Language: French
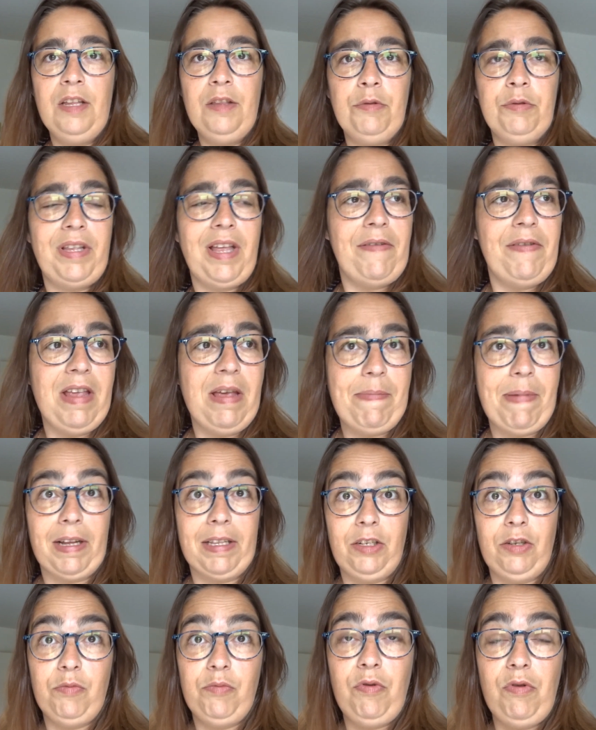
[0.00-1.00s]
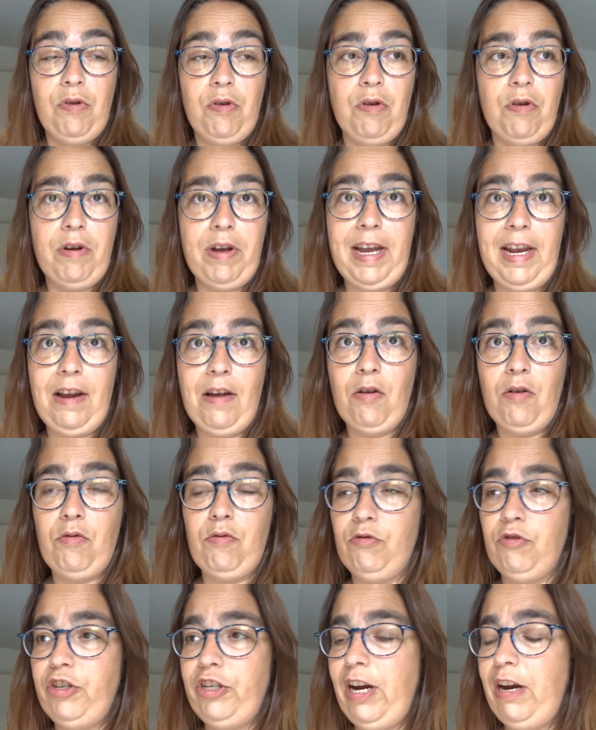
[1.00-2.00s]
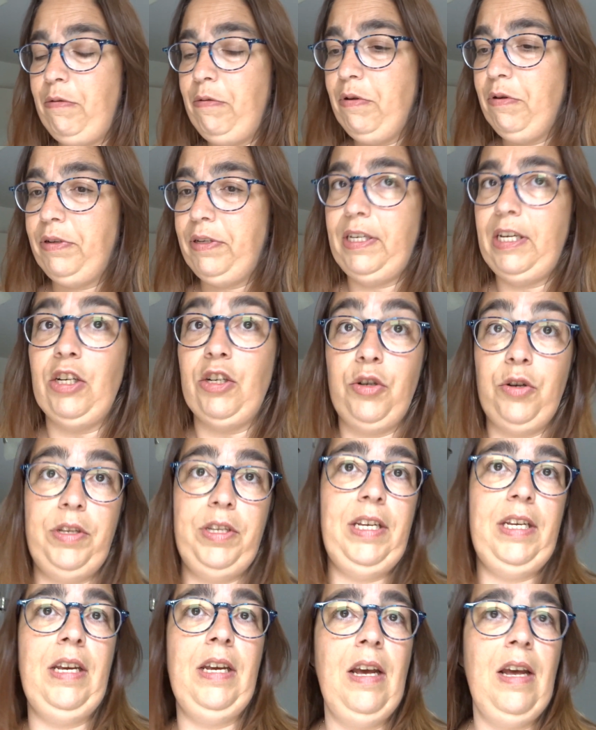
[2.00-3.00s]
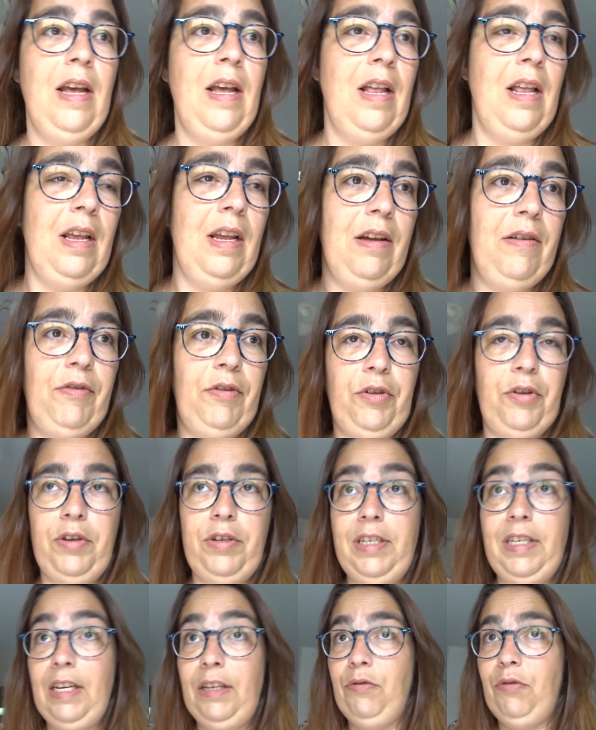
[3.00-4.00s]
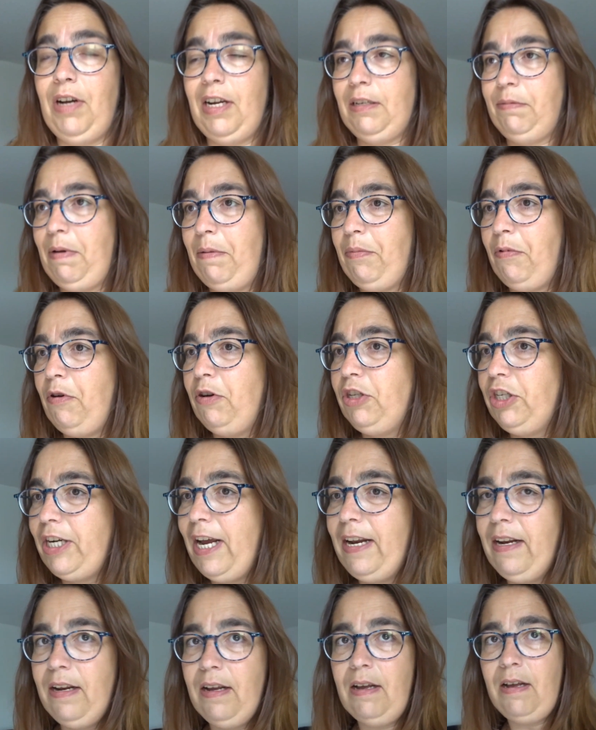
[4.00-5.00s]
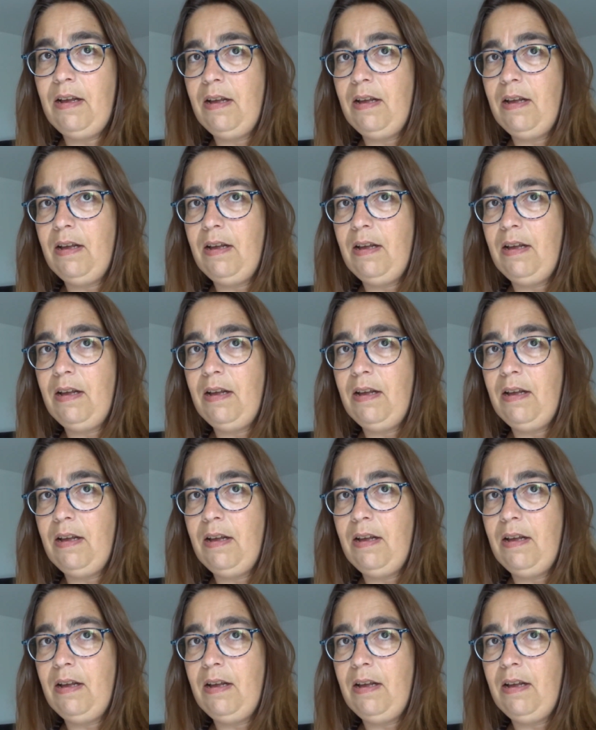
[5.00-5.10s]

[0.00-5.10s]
Donc David est parti au boulot, il est en congé lui aussi jeudi, vendredi et toute la semaine prochaine.